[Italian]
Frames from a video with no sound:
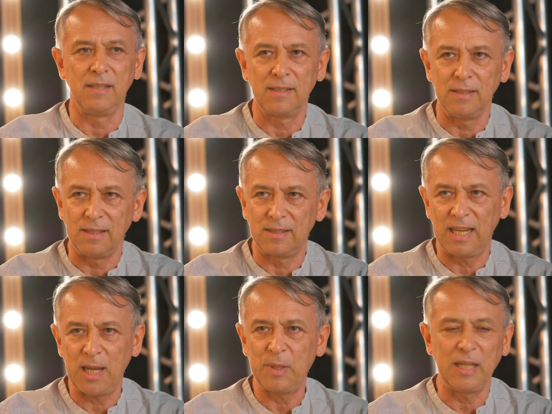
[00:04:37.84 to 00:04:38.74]
il, il,
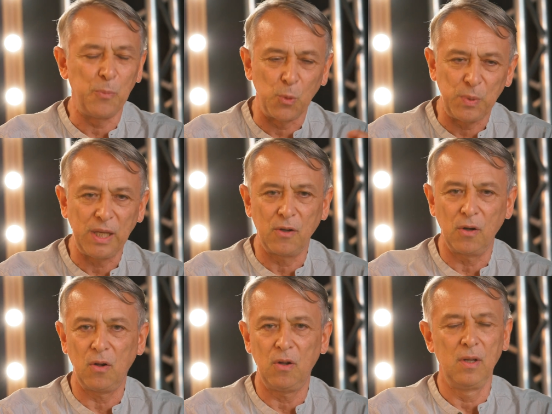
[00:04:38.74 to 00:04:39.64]
seme, dal più
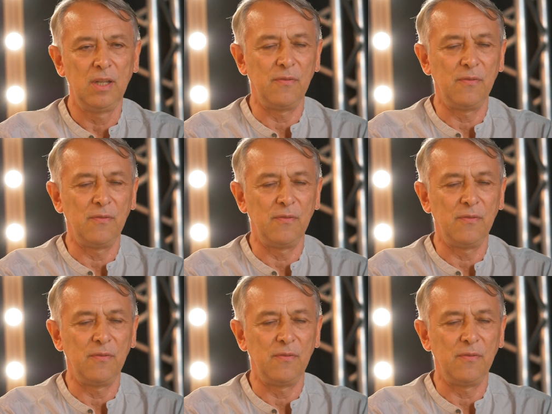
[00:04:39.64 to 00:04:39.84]
piccolo,